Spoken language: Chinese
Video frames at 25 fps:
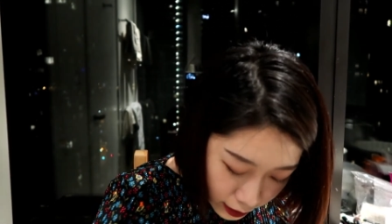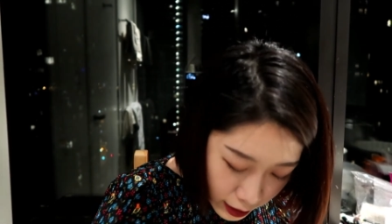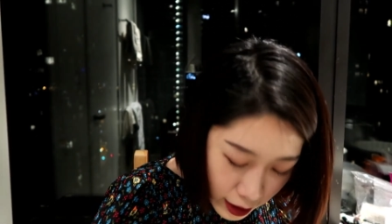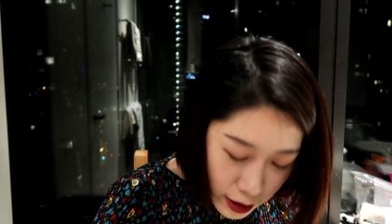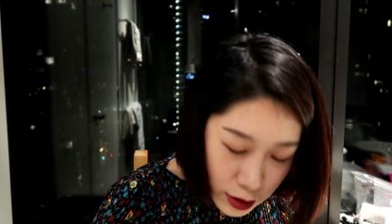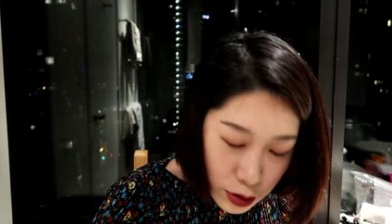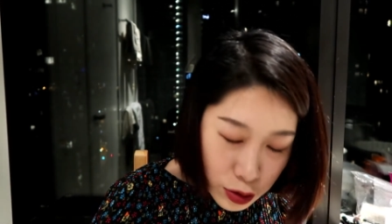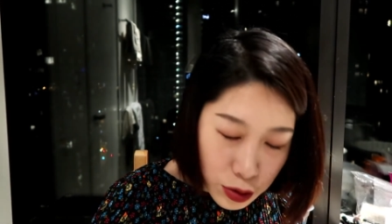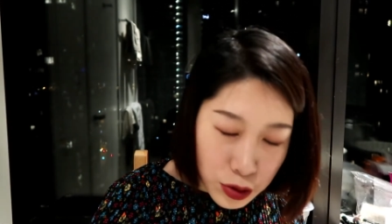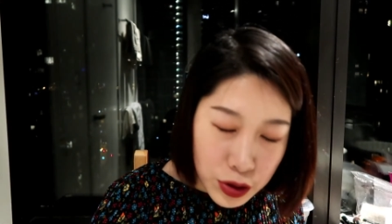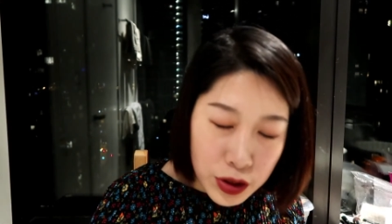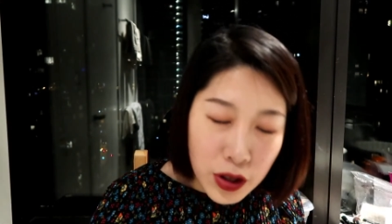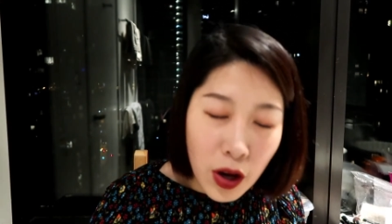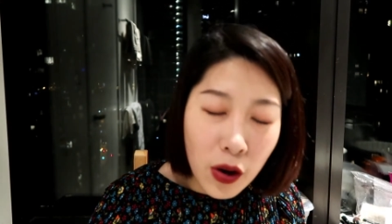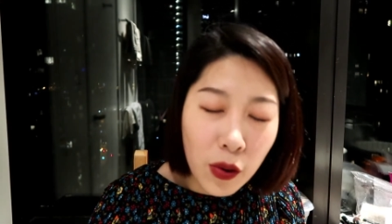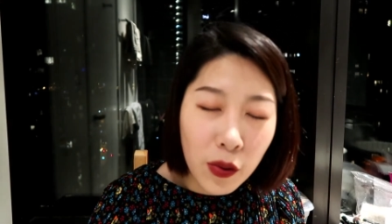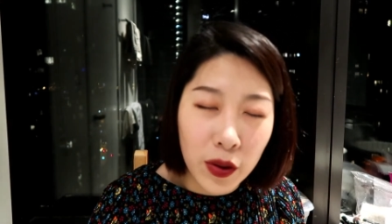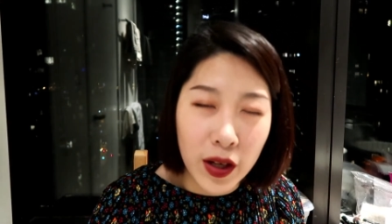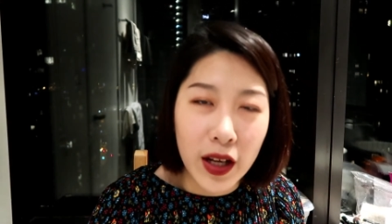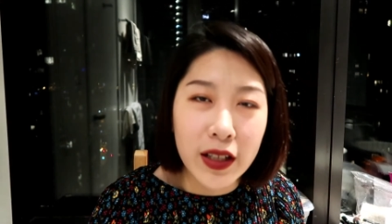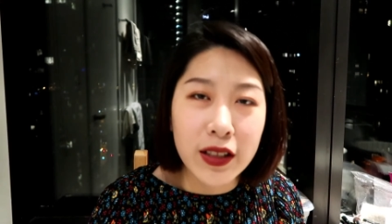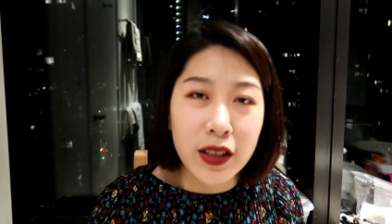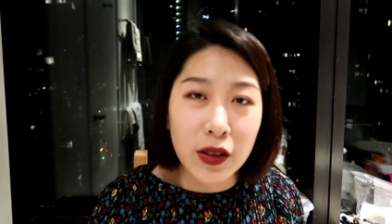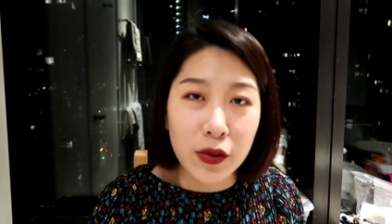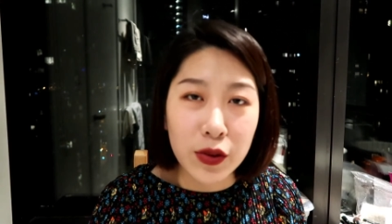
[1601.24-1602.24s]
但是就效
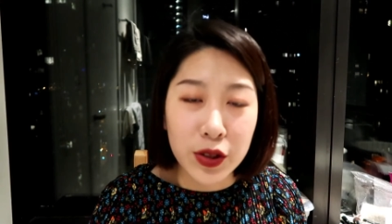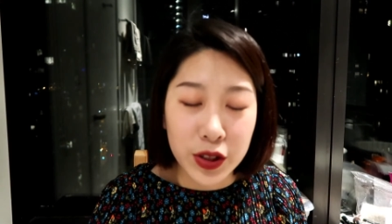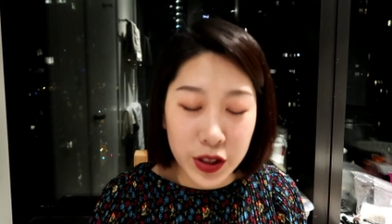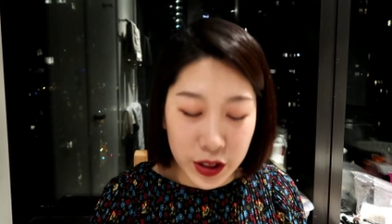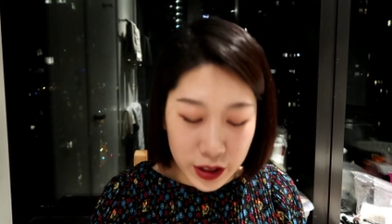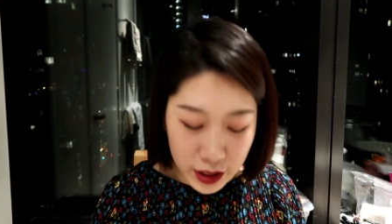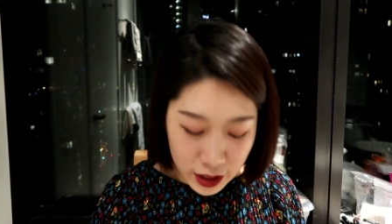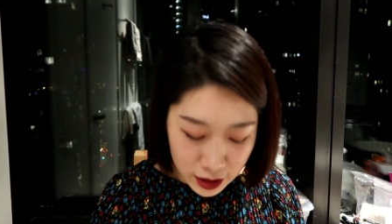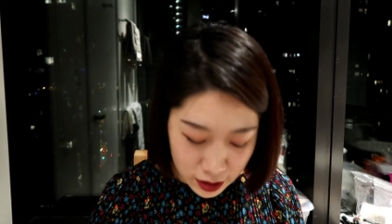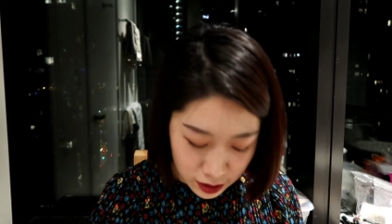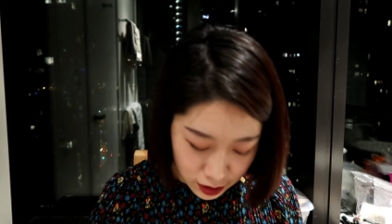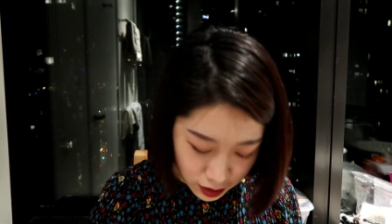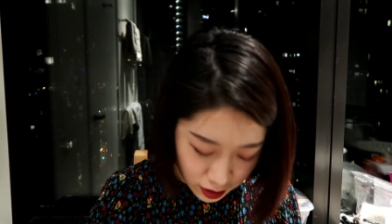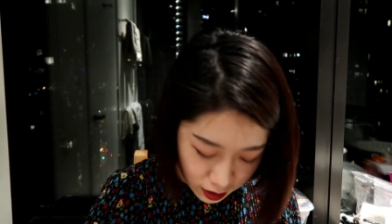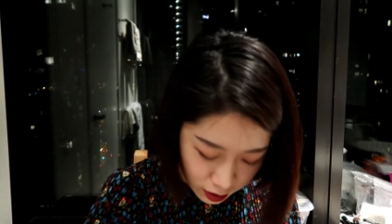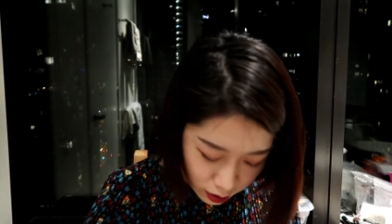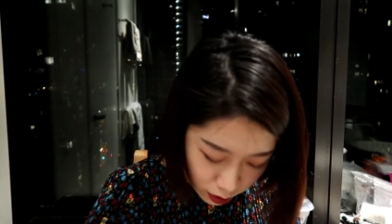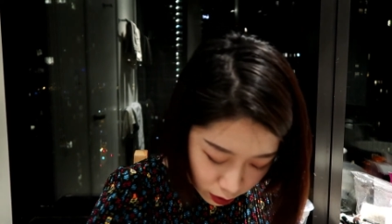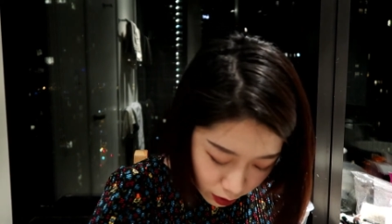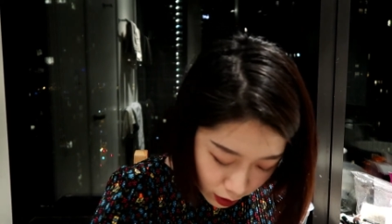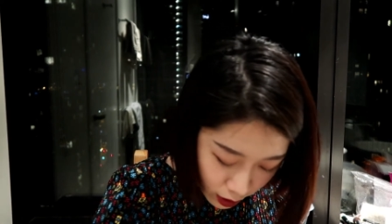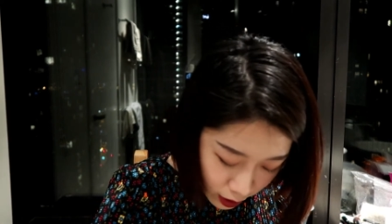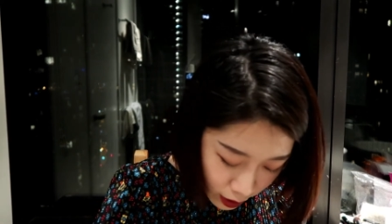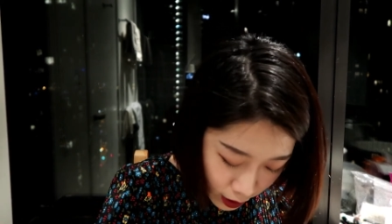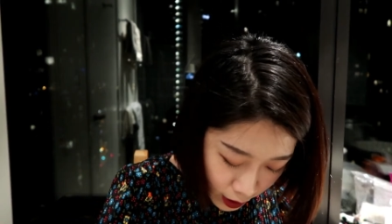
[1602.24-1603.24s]
果来讲，我真的很
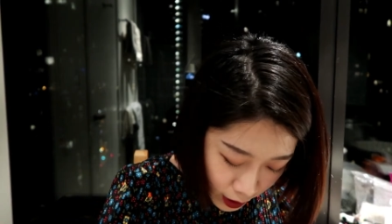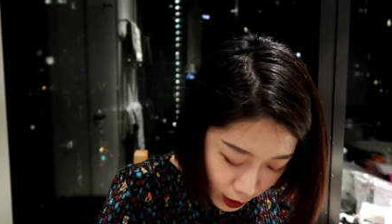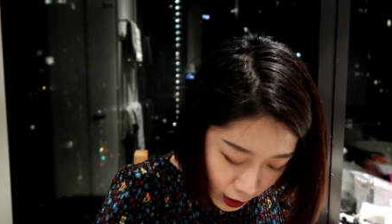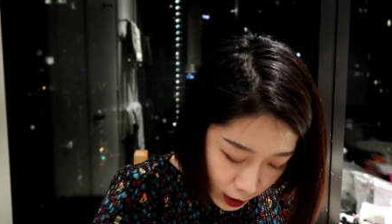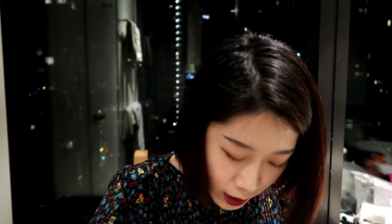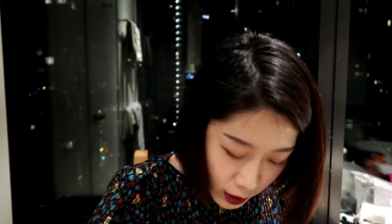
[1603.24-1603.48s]
喜欢。